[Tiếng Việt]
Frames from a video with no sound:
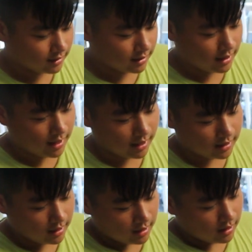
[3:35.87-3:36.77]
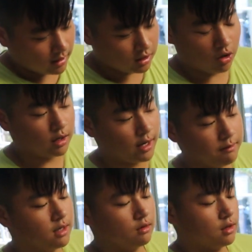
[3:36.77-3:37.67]
thì đây là cái chỗ để để
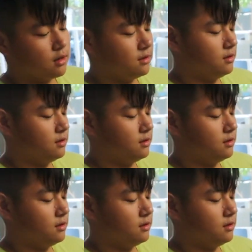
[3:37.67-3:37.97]
pin của nó.